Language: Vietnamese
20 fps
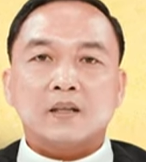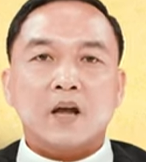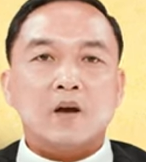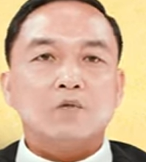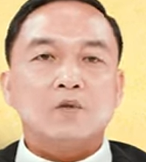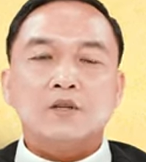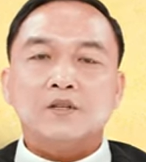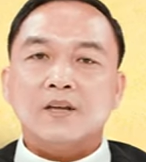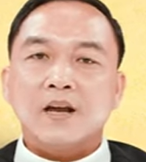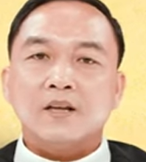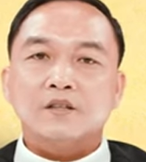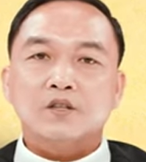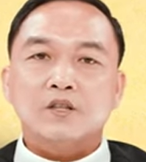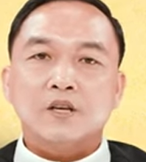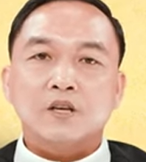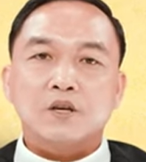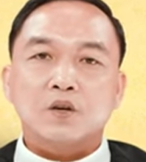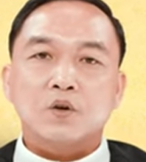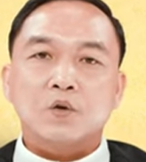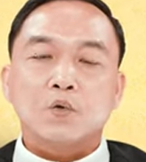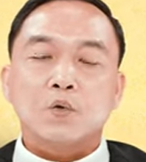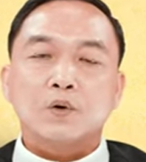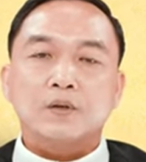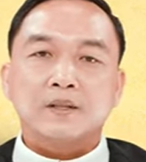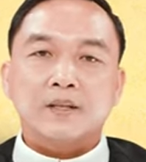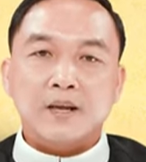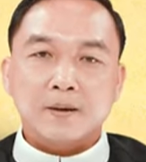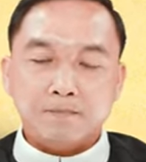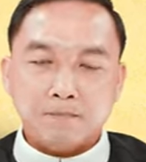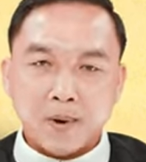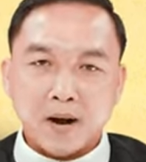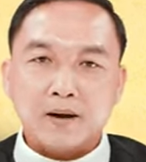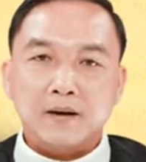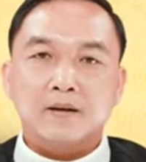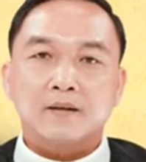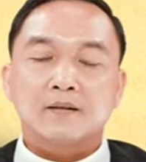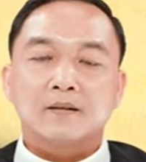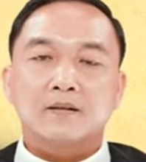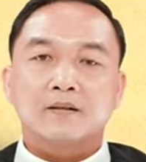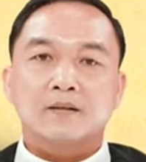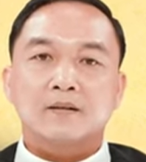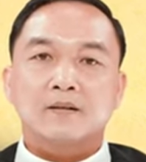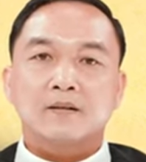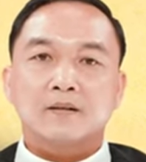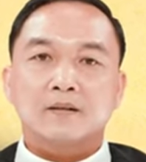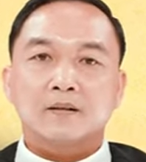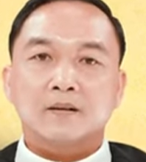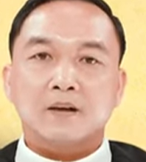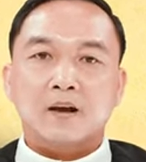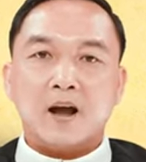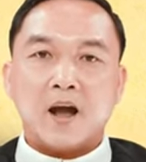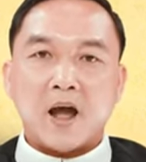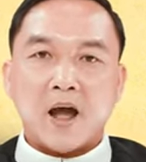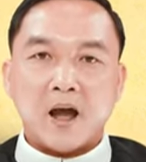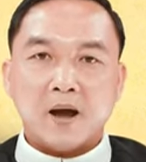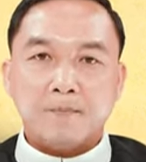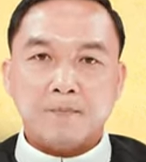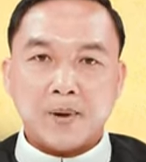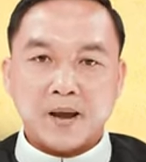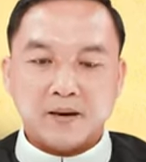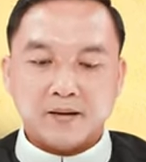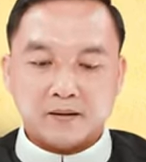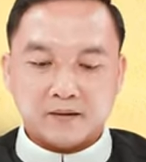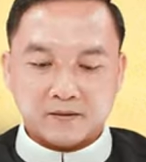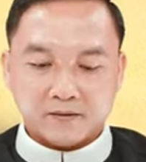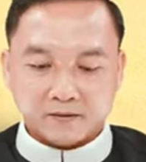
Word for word: theo những giá trị của tin mừng amen